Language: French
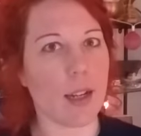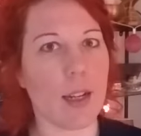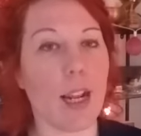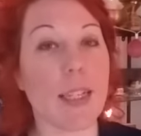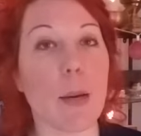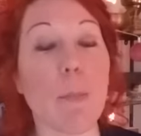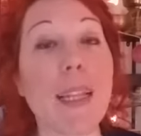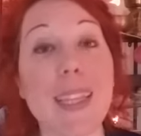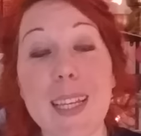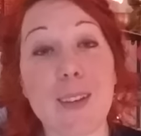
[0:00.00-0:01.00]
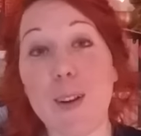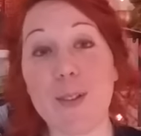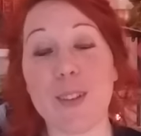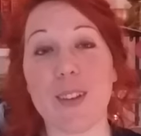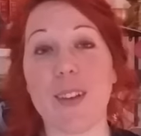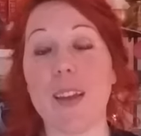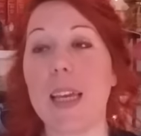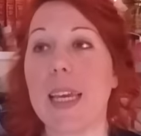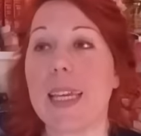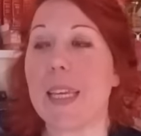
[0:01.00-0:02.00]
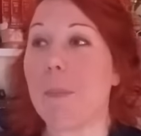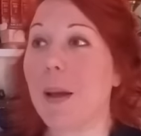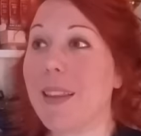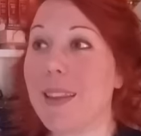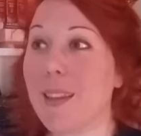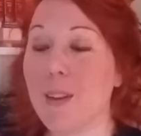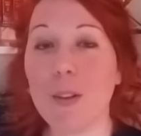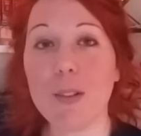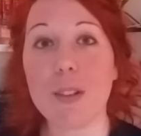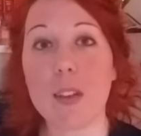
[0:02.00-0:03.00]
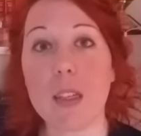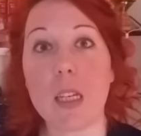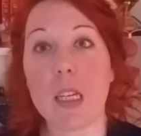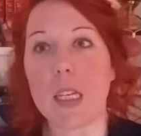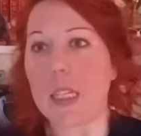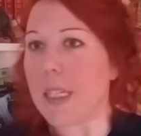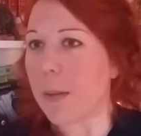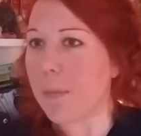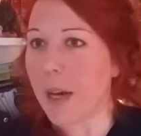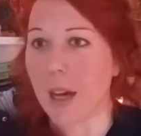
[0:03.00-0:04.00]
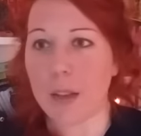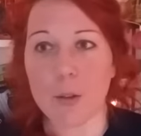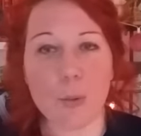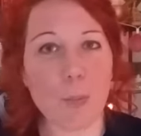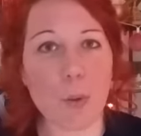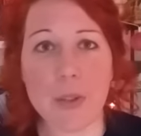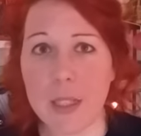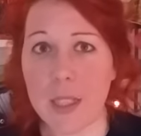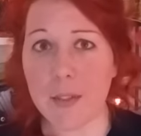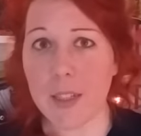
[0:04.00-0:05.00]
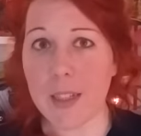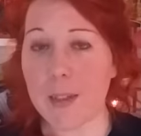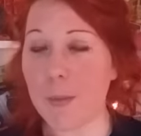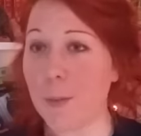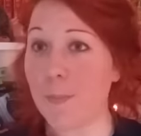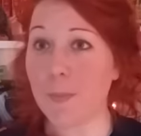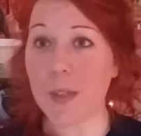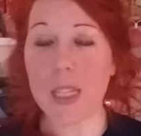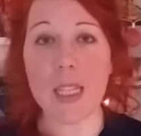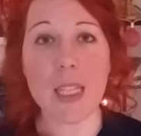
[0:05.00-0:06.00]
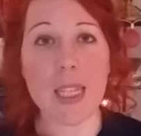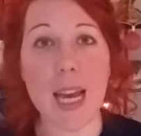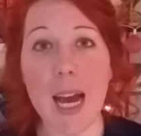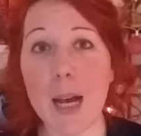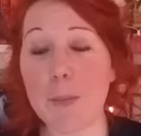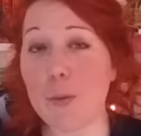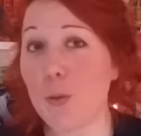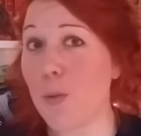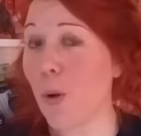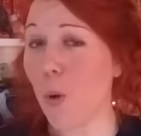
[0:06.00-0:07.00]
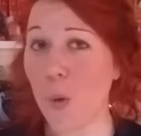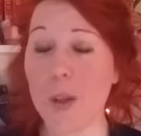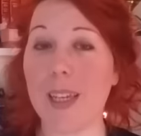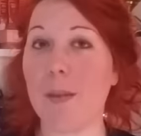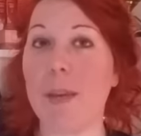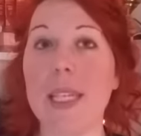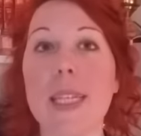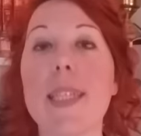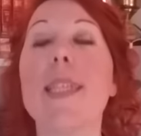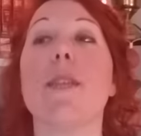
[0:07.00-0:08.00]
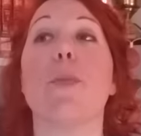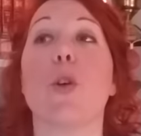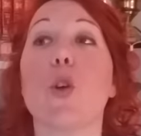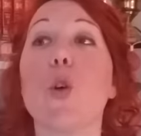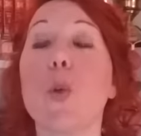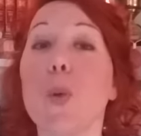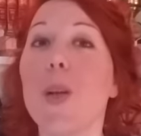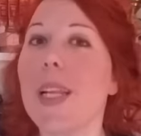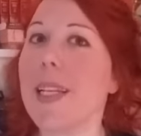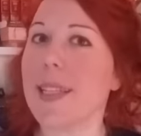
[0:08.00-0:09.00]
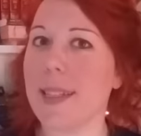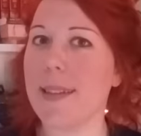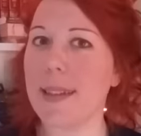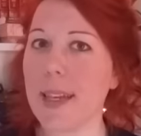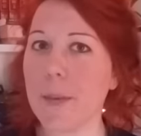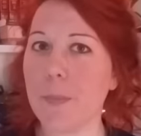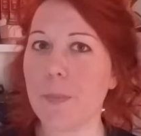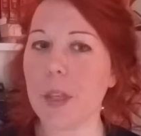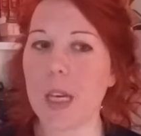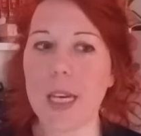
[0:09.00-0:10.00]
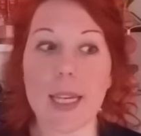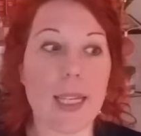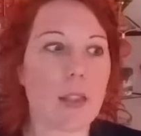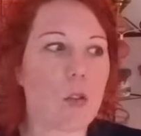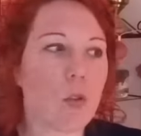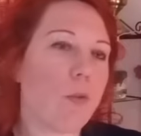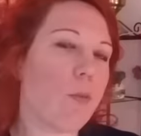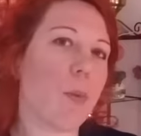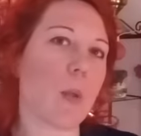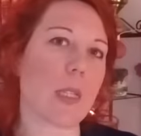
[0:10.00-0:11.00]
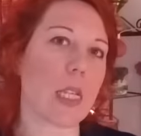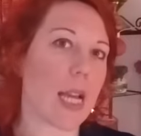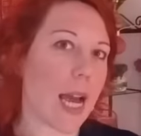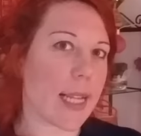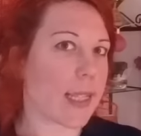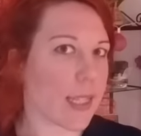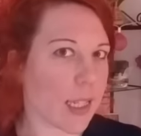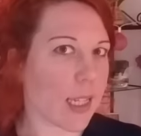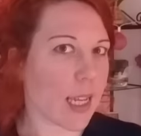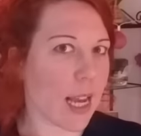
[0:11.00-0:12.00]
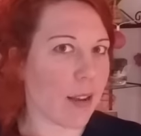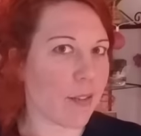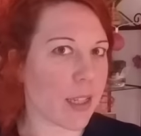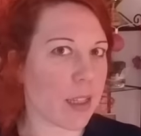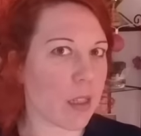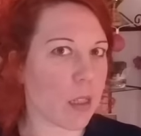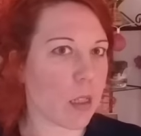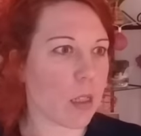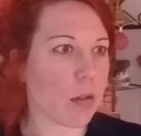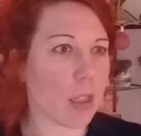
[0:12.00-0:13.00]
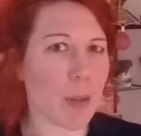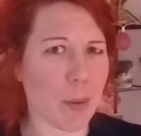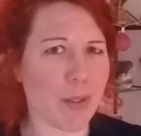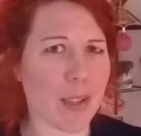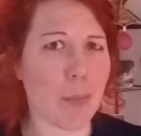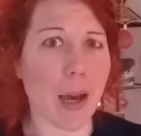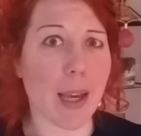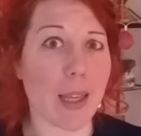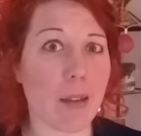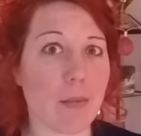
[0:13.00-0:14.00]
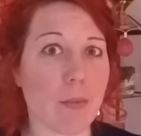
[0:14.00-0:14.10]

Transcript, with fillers: là, il n'y hein. a pas de détente. Il n'y a pas de détente. Il n'y a pas de positivisme. Il n'y a absolument aucun magnétisme, que de l'électricité. Qu'est-ce que vous pensez attirer avec des pensées pareilles,